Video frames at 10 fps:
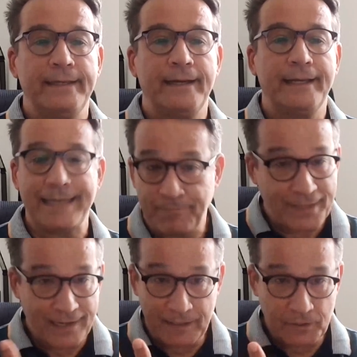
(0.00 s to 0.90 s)
Äh, ich habe
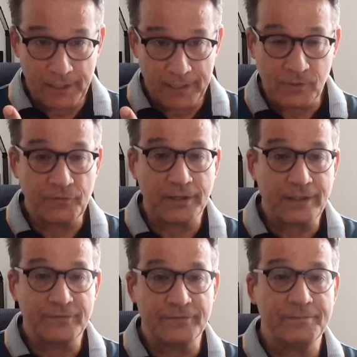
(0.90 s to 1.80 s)
dann natürlich
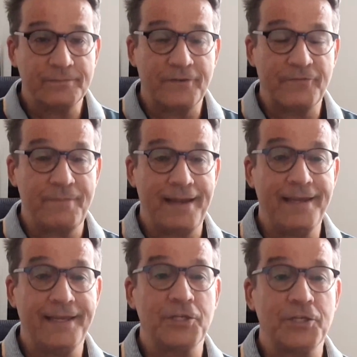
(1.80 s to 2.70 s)
sofort auf dem, auf dem
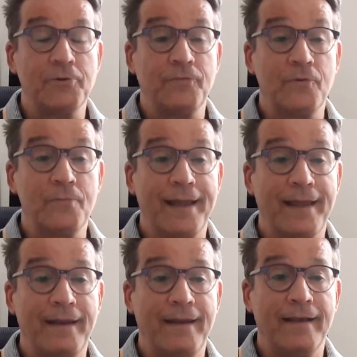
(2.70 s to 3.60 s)
Handy geschaut, wo
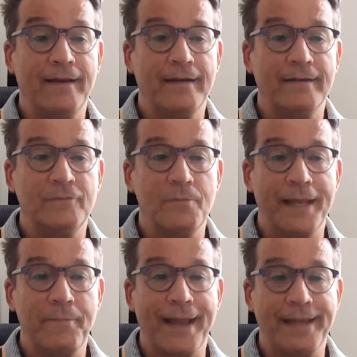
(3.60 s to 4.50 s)
mein, äh, wo
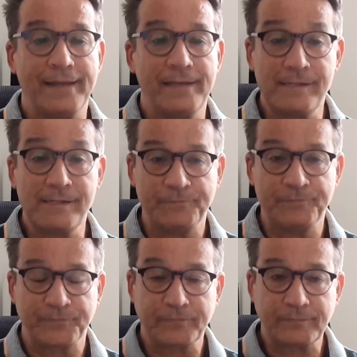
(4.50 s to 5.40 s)
mein Bike ist
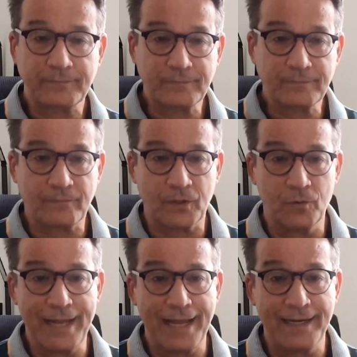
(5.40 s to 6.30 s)

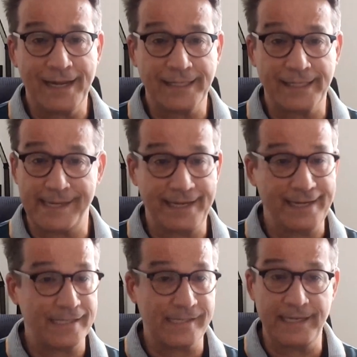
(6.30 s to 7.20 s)
und hatte dann gesehen,
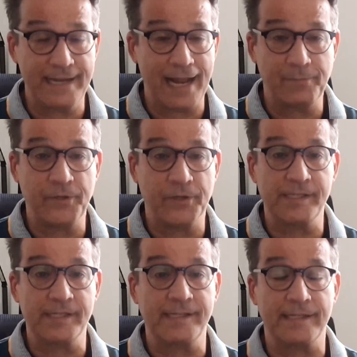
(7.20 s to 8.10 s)
dass die innerhalb
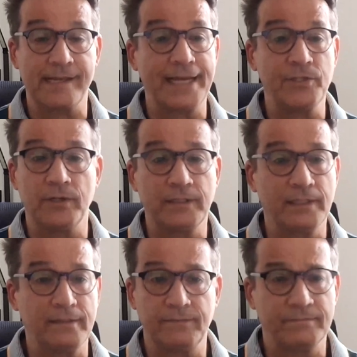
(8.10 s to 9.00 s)
kürzester Zeit
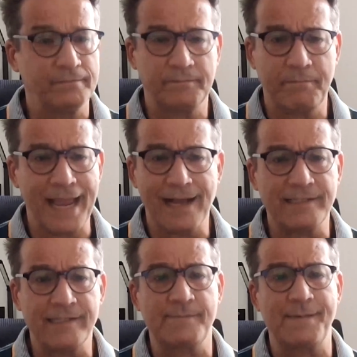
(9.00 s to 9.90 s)
schon mehr
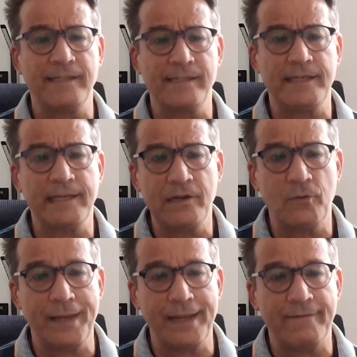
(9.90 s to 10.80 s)
als 20
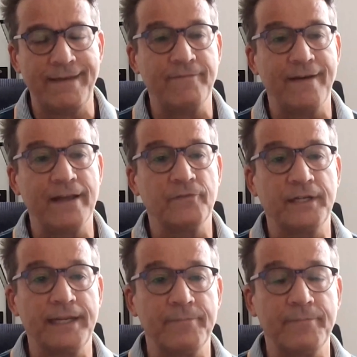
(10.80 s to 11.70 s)
Kilometer weg waren
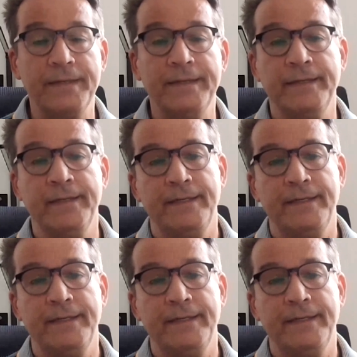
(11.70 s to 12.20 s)
von dem,